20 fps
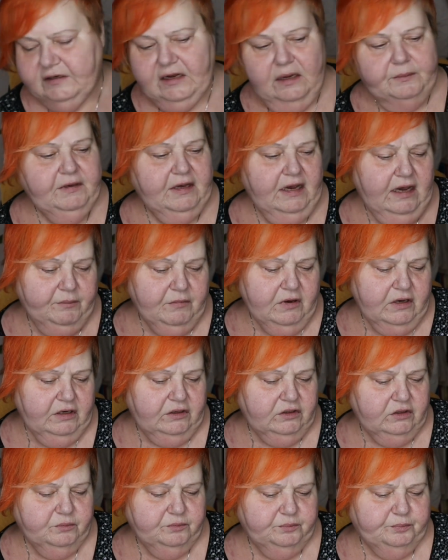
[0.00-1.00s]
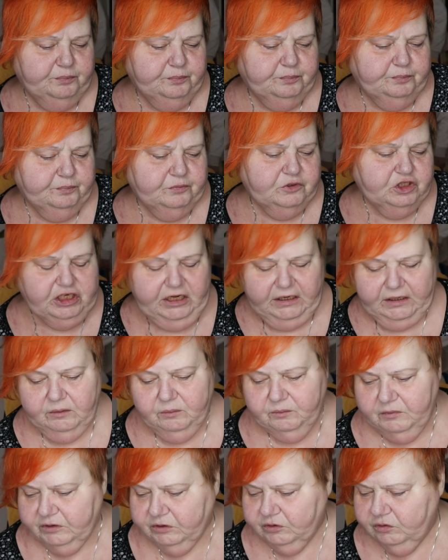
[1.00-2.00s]
Das habe ich einmal in
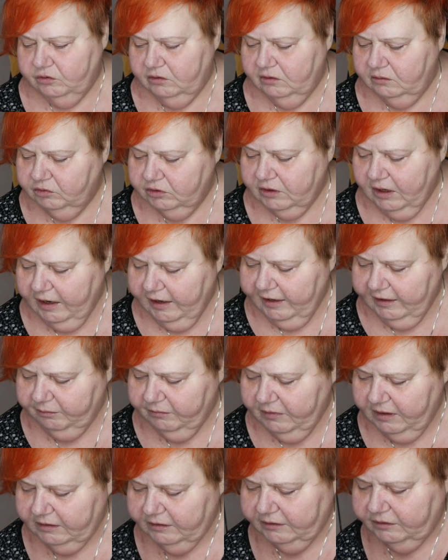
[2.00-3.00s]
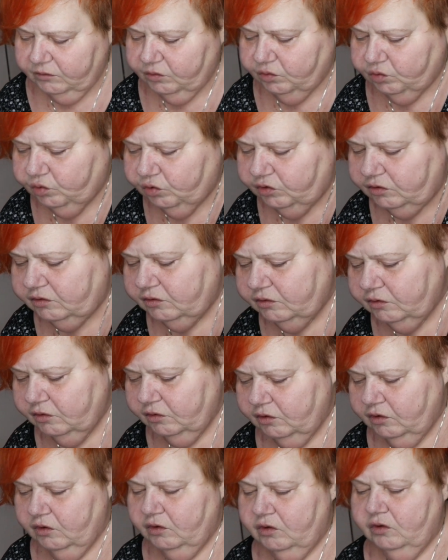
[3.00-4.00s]
Chicken mitgenommen und einmal in Huhn
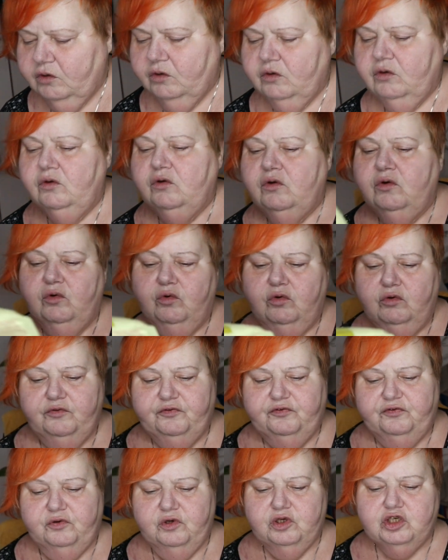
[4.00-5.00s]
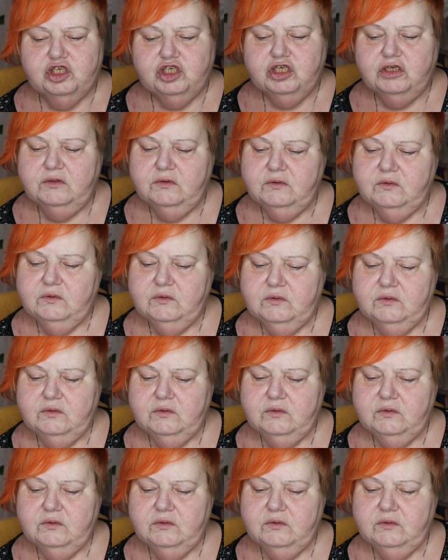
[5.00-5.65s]
und Fisch.